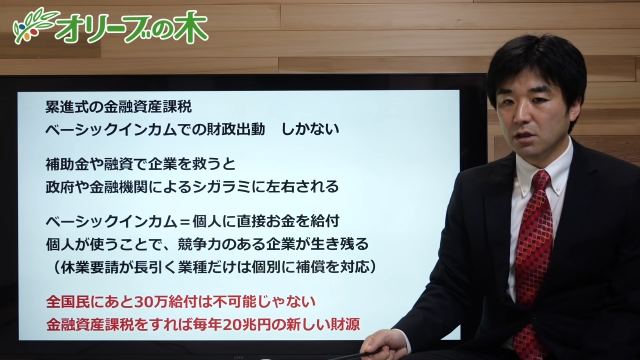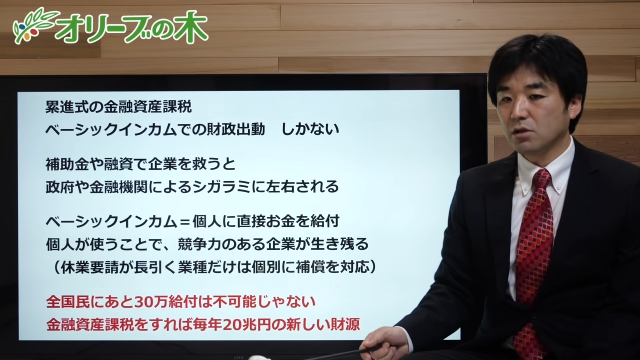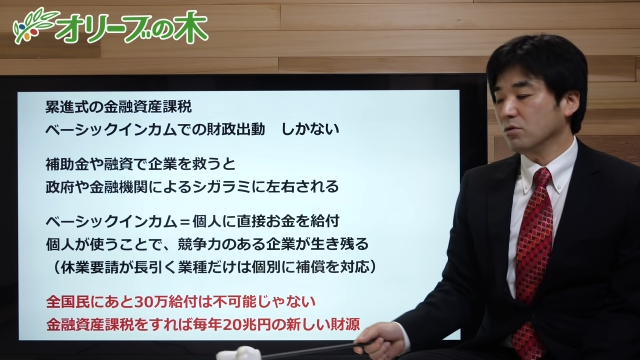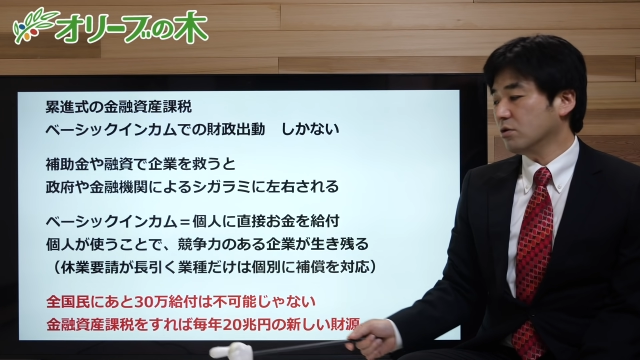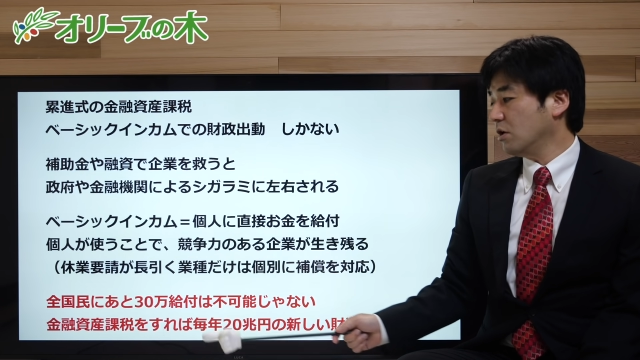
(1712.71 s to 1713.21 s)

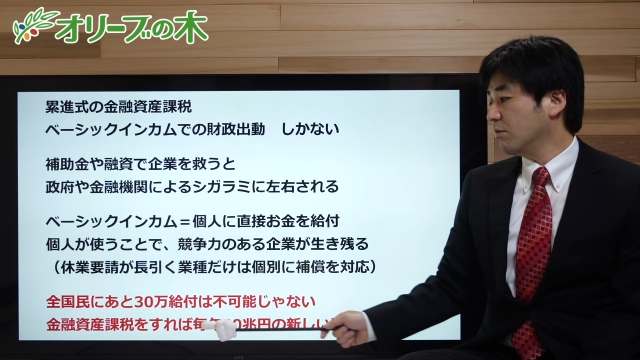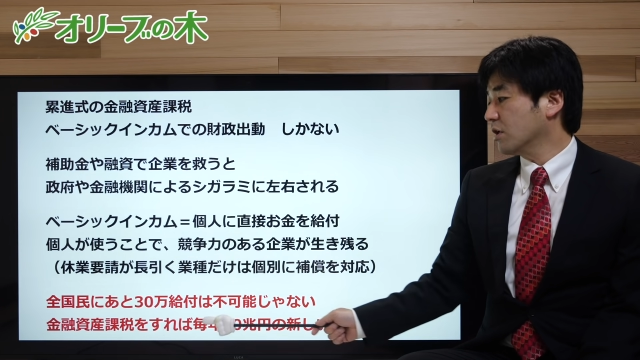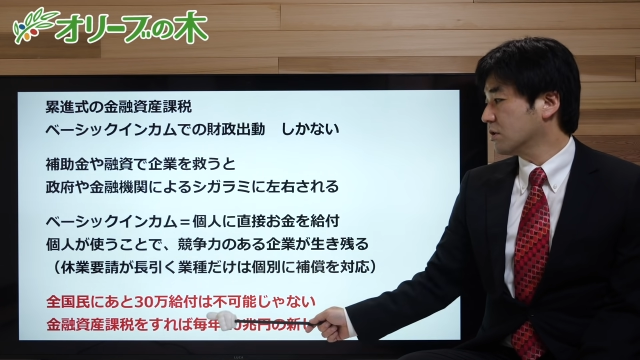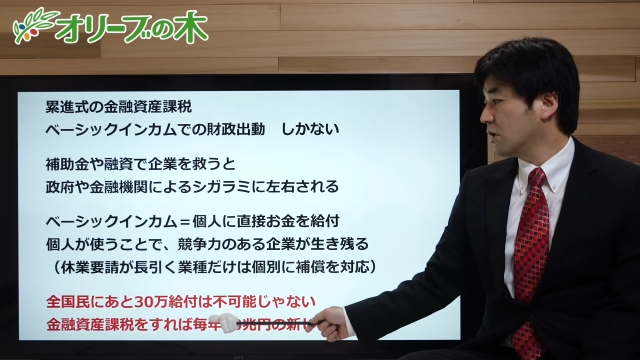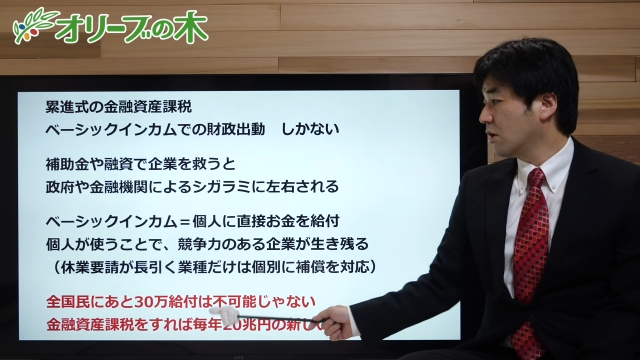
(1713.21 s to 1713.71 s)
そうすれば
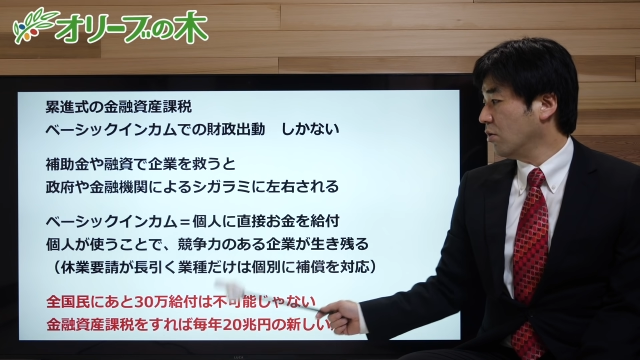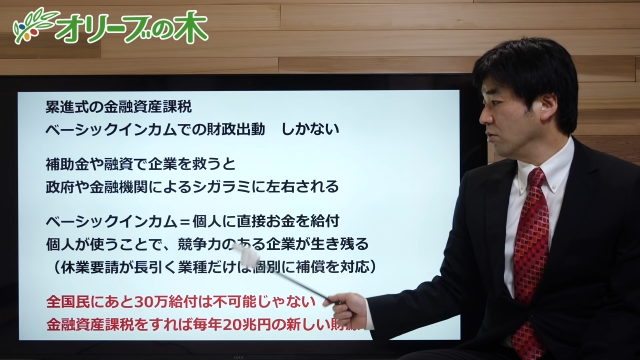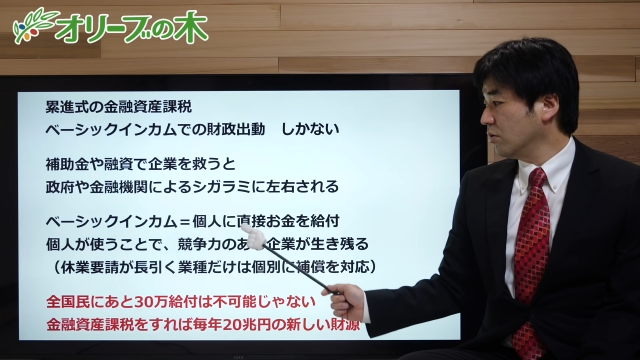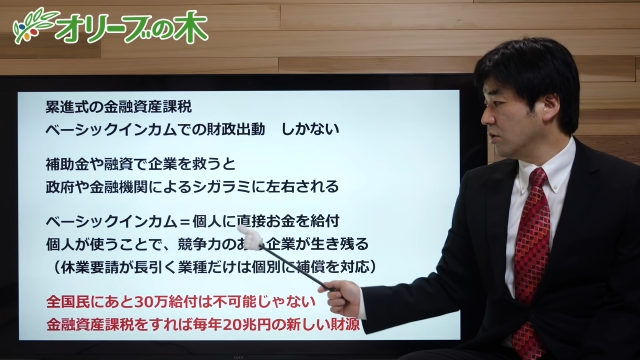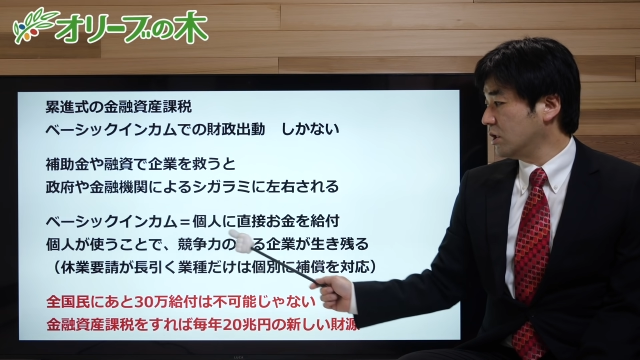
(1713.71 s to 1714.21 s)
ですね、
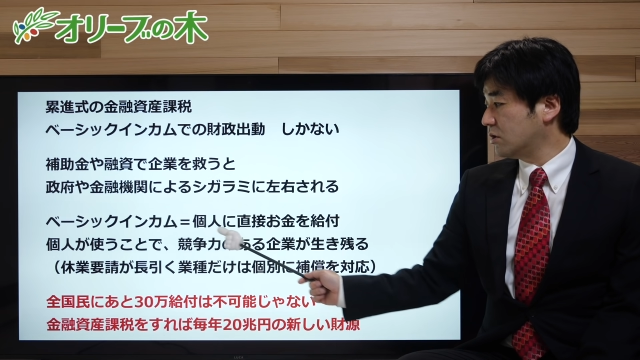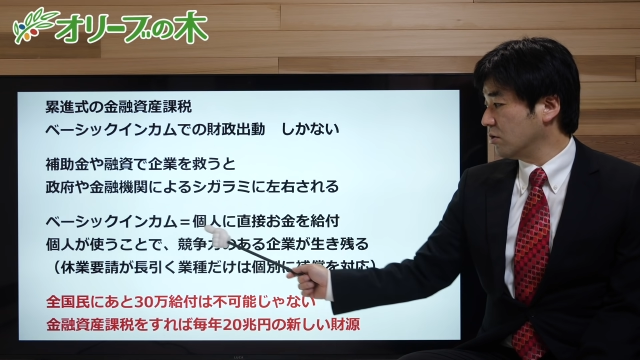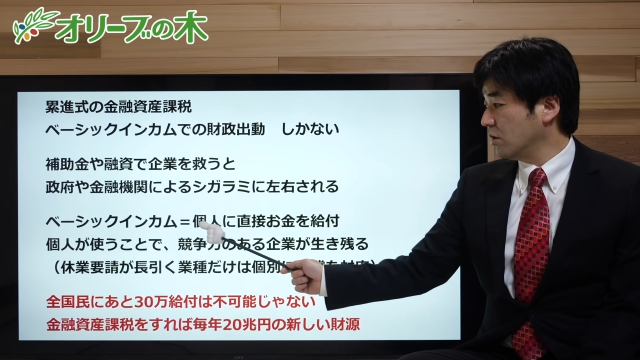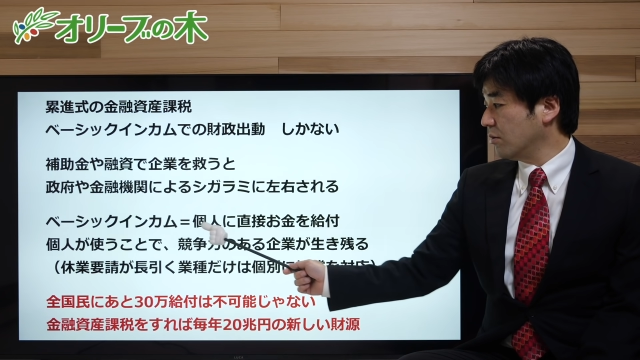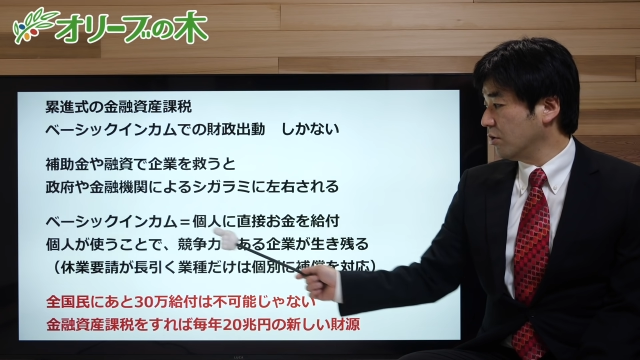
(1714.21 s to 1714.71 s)
本当に
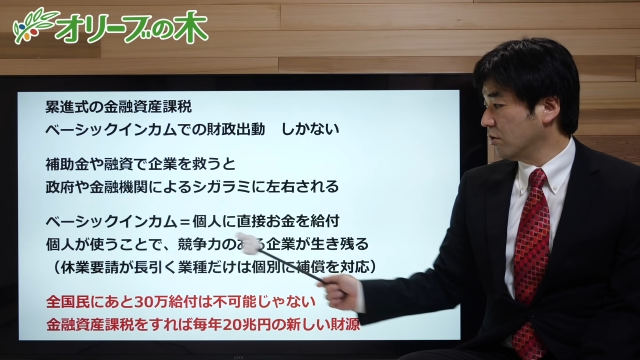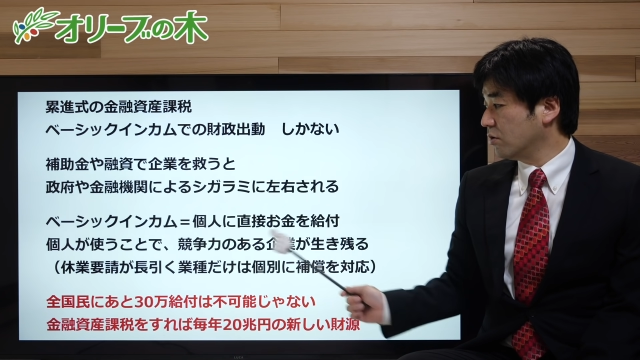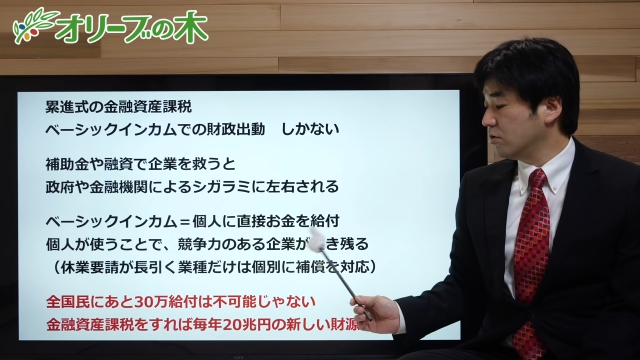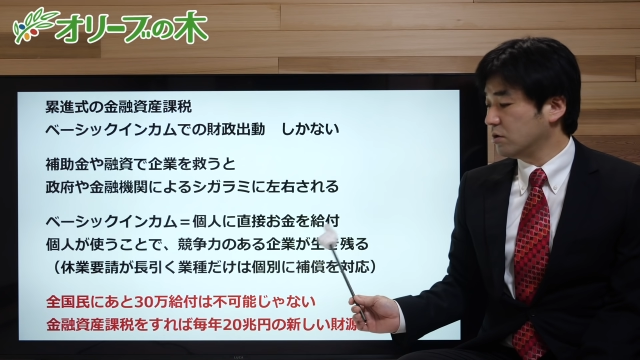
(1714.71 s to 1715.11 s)
必要なものを